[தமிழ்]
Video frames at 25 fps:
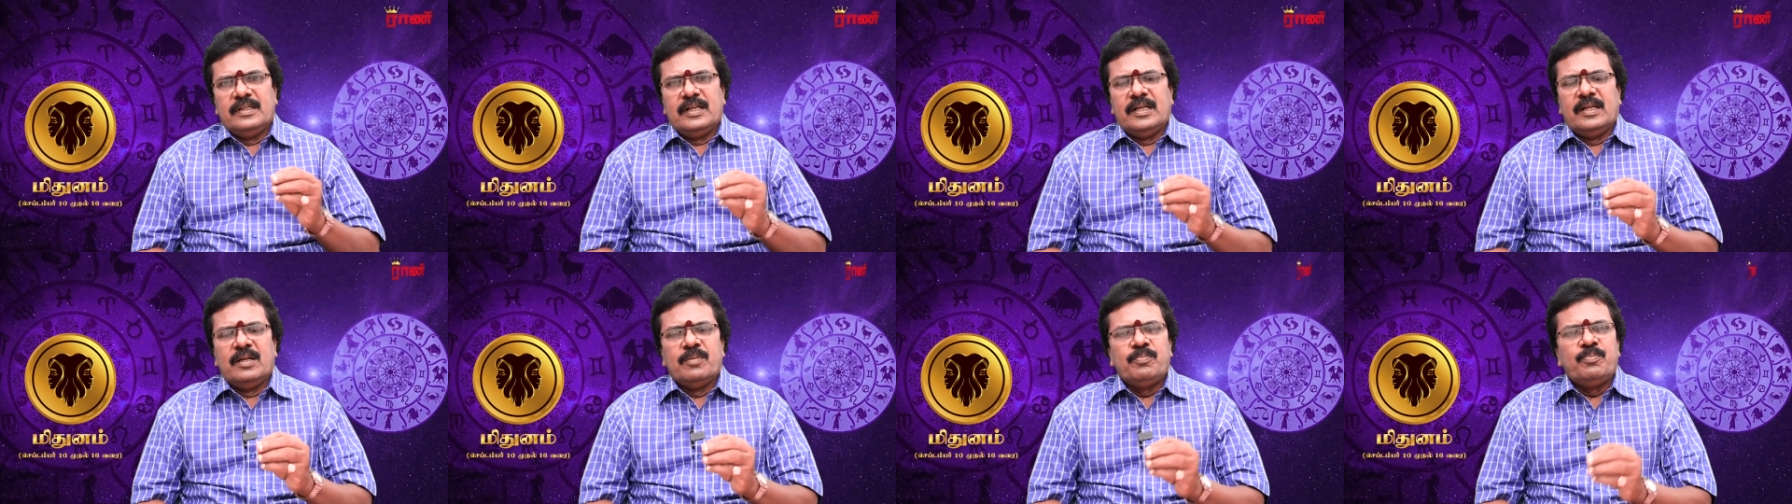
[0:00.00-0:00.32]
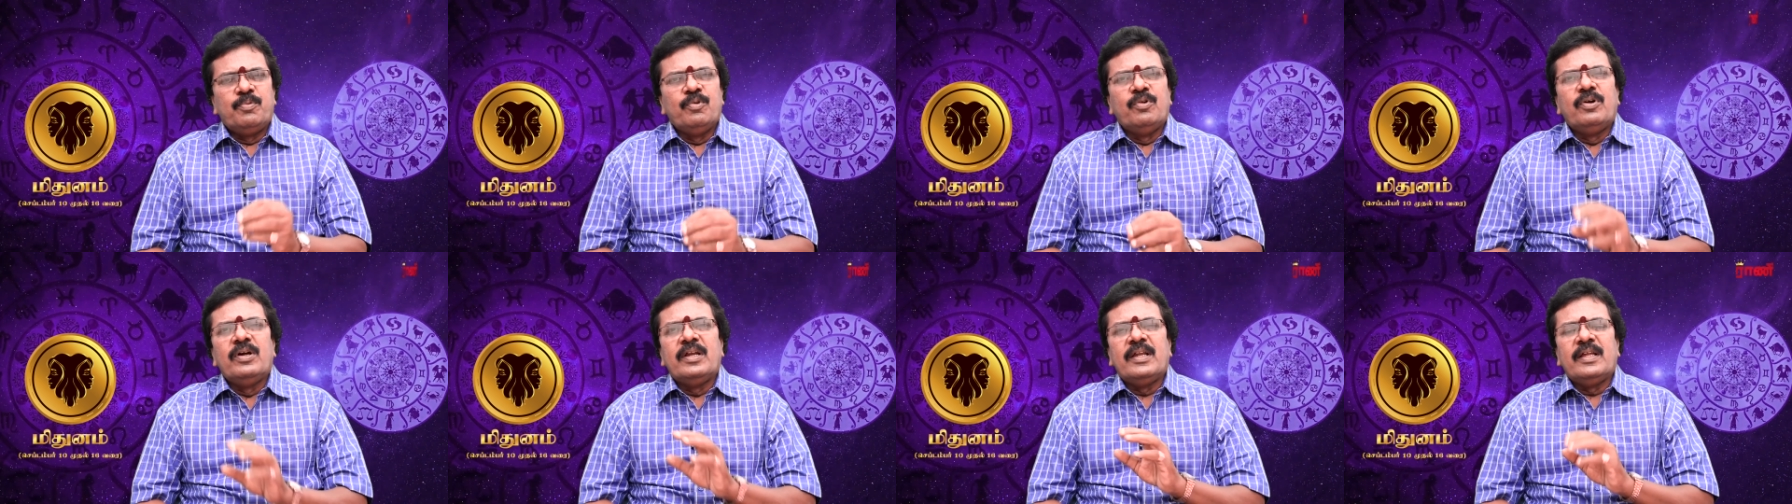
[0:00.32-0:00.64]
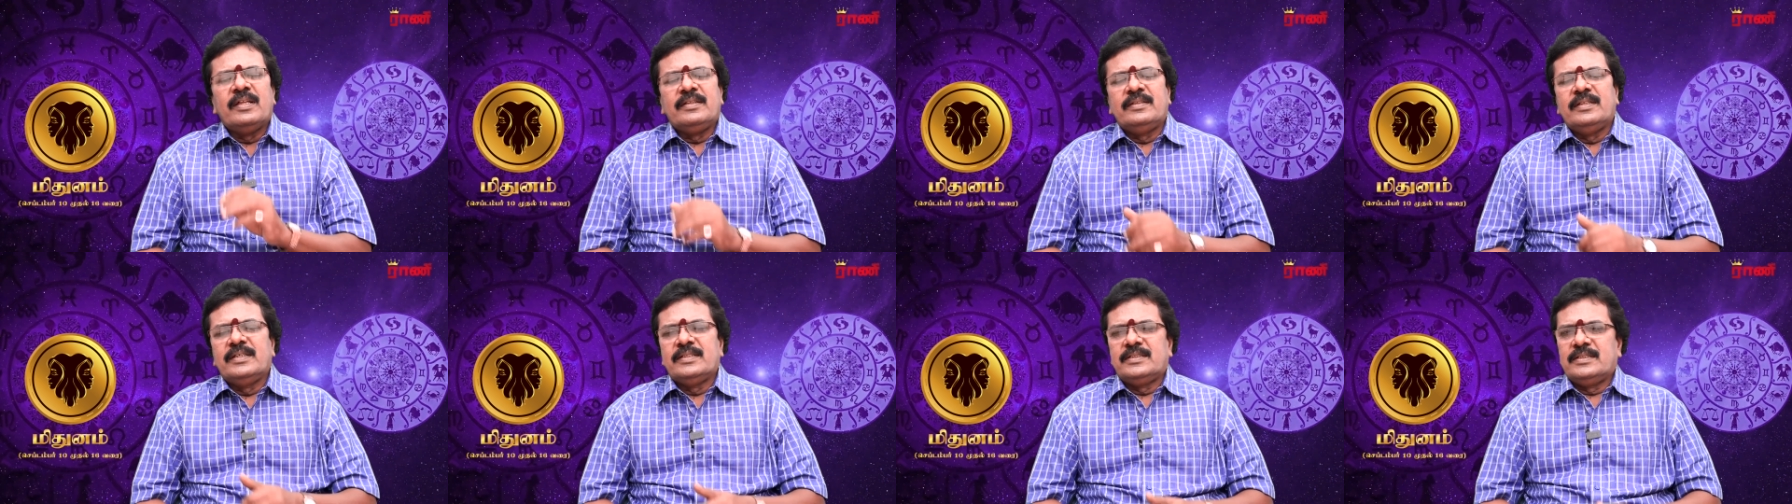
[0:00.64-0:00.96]
நல்ல
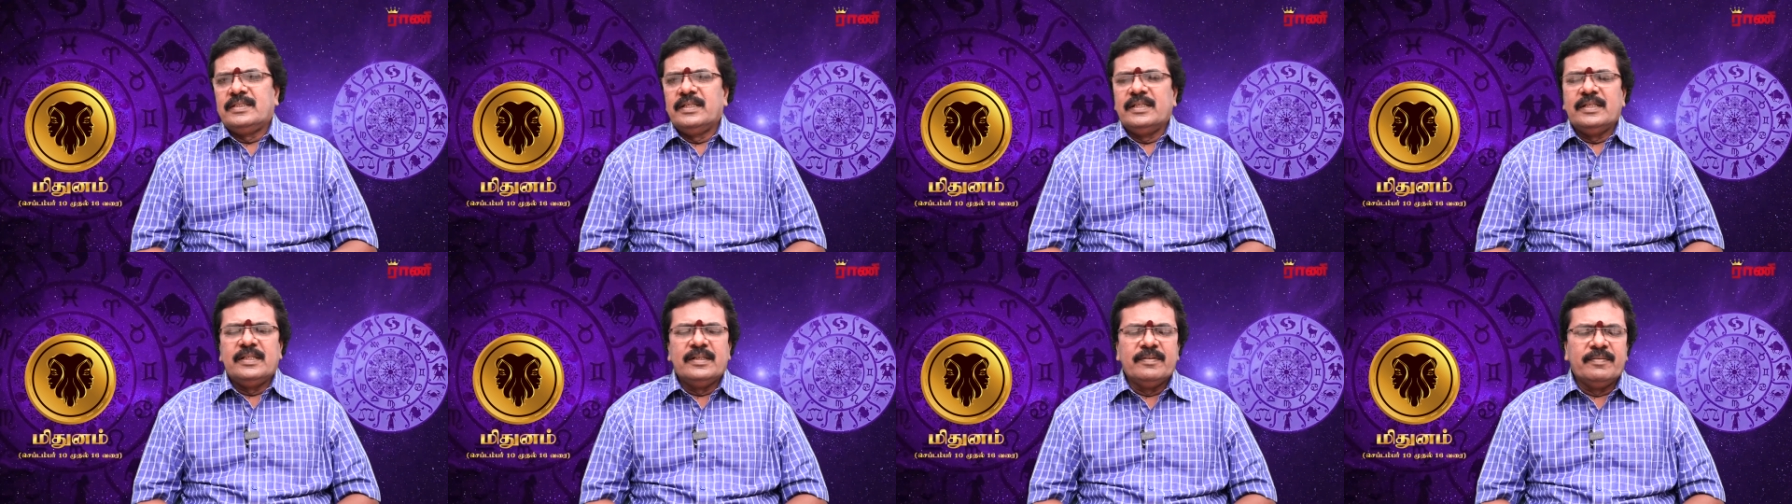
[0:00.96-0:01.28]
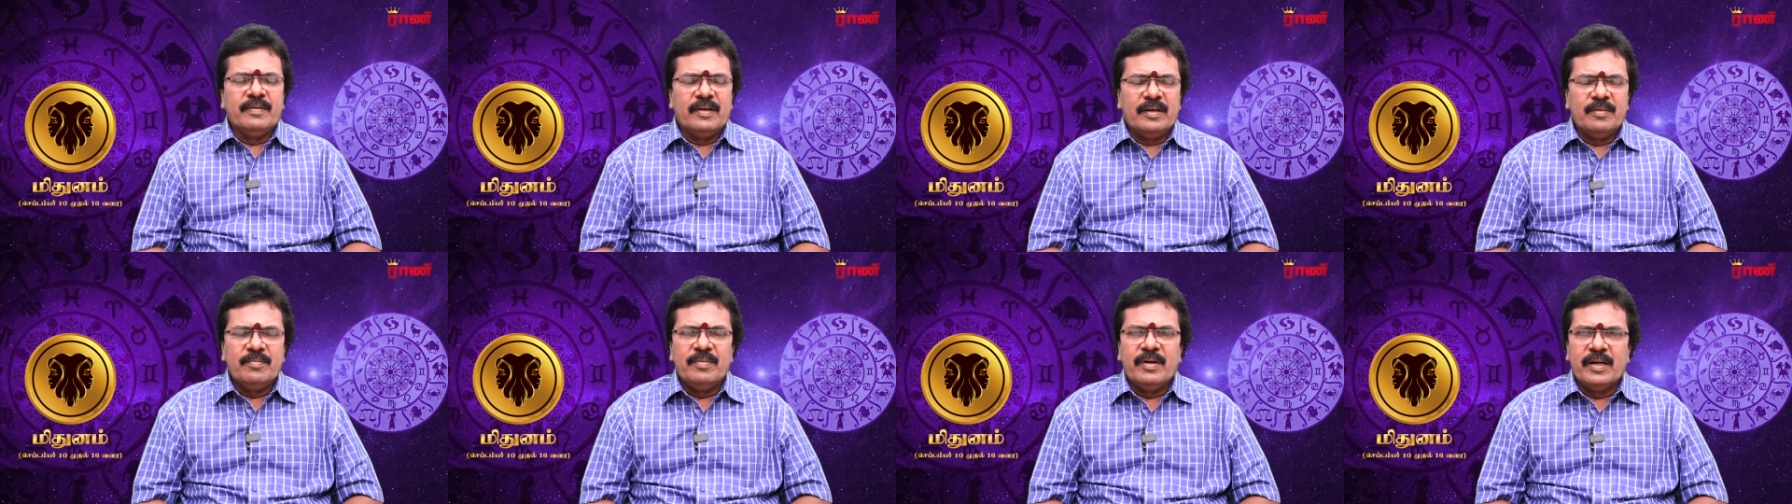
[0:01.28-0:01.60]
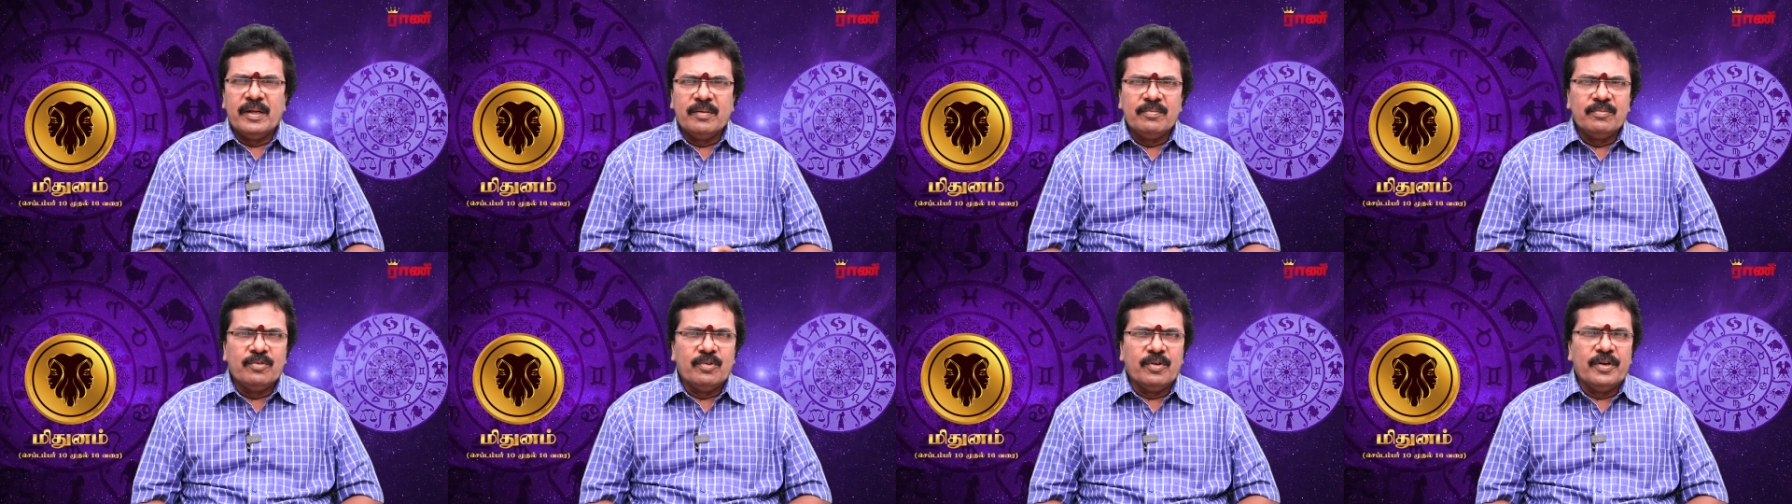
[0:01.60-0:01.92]
புகழ் அந்தஸ்திற்கு
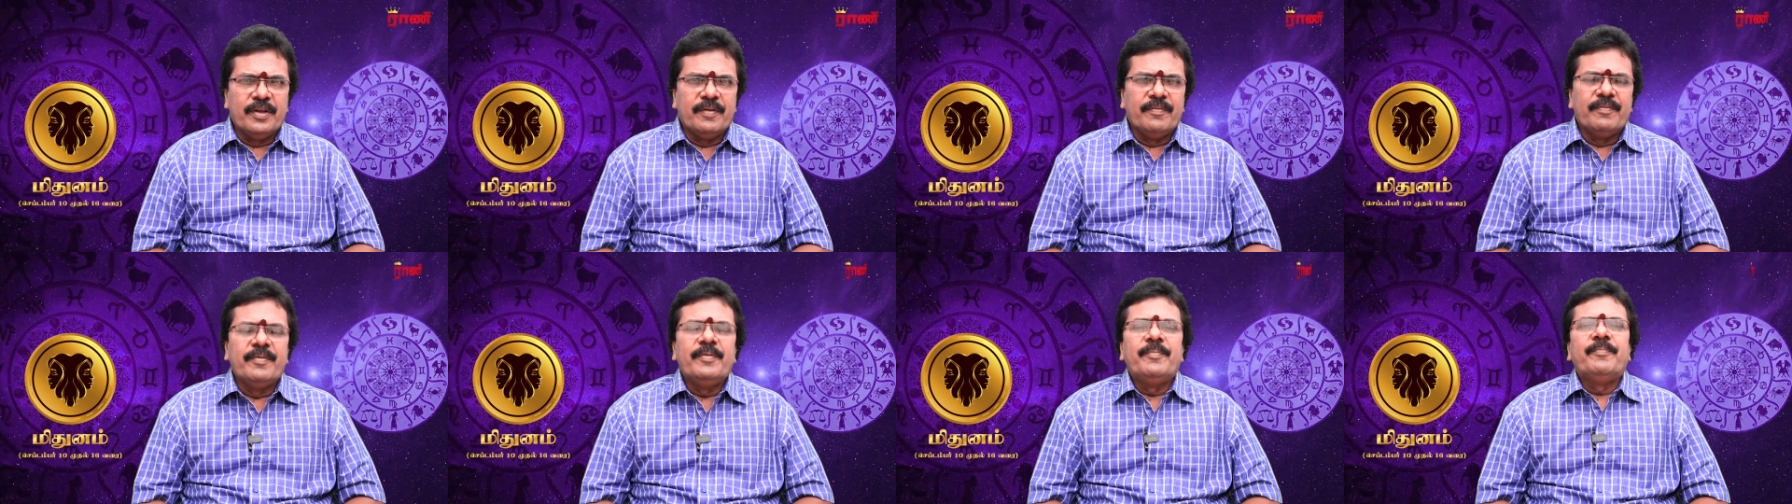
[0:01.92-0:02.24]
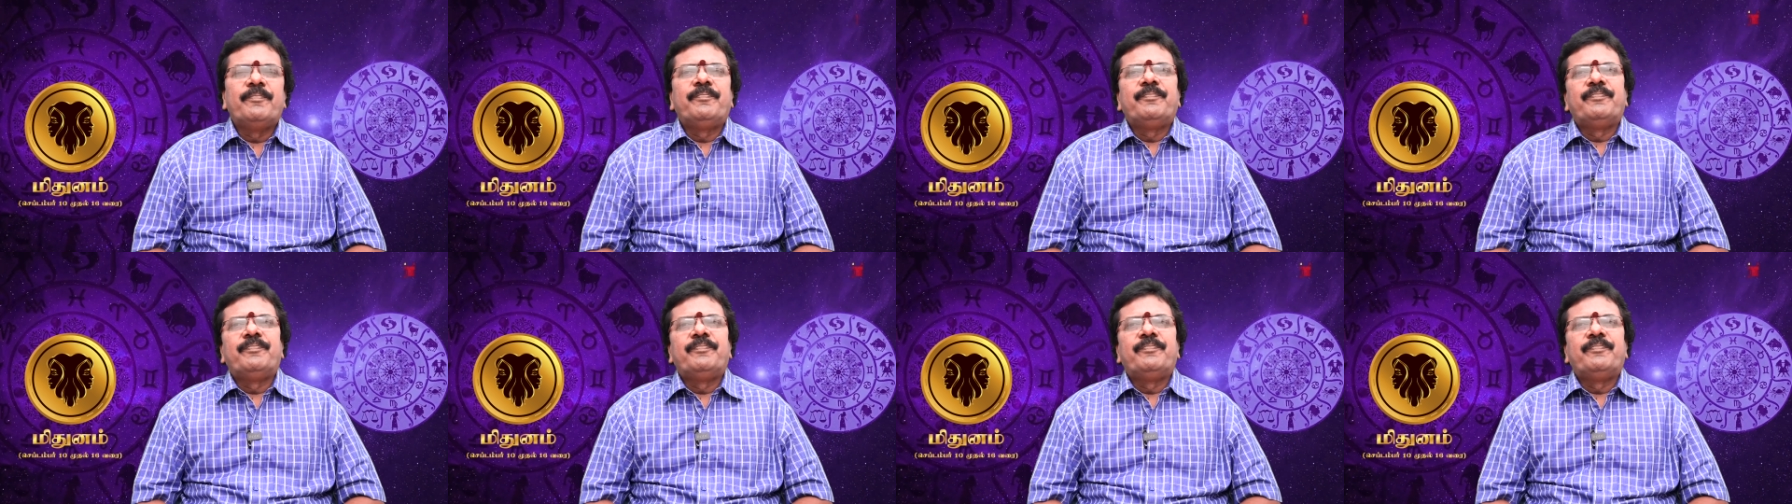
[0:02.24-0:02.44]
வருமானம் குறைவு